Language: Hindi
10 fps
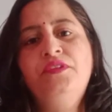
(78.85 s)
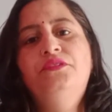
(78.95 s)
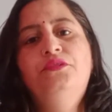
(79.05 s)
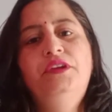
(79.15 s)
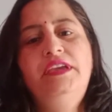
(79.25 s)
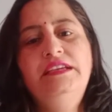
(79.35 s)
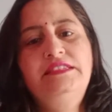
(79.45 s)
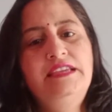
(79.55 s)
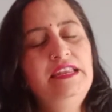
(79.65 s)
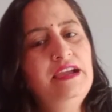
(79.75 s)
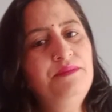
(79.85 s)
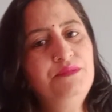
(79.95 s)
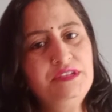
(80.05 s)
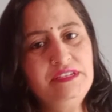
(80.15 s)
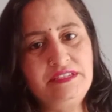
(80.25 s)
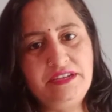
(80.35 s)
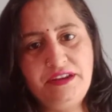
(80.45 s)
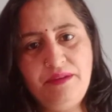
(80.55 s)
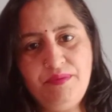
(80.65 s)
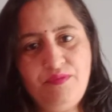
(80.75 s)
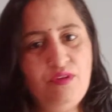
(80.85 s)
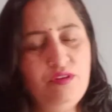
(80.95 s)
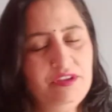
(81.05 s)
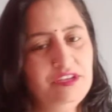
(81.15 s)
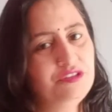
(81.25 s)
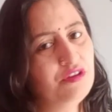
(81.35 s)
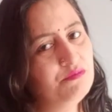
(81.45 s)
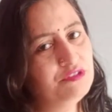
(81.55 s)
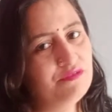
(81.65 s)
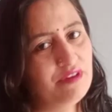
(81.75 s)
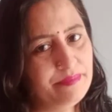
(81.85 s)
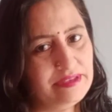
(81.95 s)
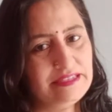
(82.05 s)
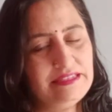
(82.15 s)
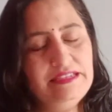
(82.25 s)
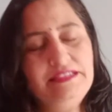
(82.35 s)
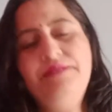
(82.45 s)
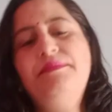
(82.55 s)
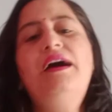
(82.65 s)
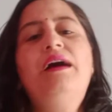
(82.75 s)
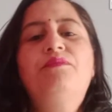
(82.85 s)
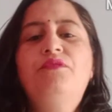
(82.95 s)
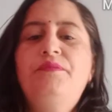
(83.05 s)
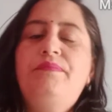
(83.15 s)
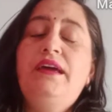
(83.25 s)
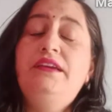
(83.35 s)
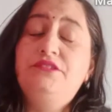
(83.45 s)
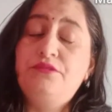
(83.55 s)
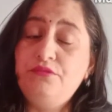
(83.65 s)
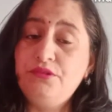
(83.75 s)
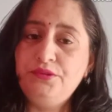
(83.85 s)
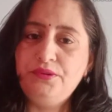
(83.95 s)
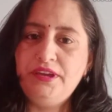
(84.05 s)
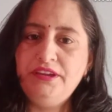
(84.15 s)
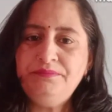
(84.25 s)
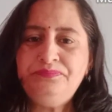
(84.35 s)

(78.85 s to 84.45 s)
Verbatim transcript: तो देखिए इसके लिए आप मुझे इंस्टाग्राम पर फॉलो कीजिए और मुझे वहाँ मैसेज कीजिए मैं आपको रिप्लाई ज़रूर दूँगी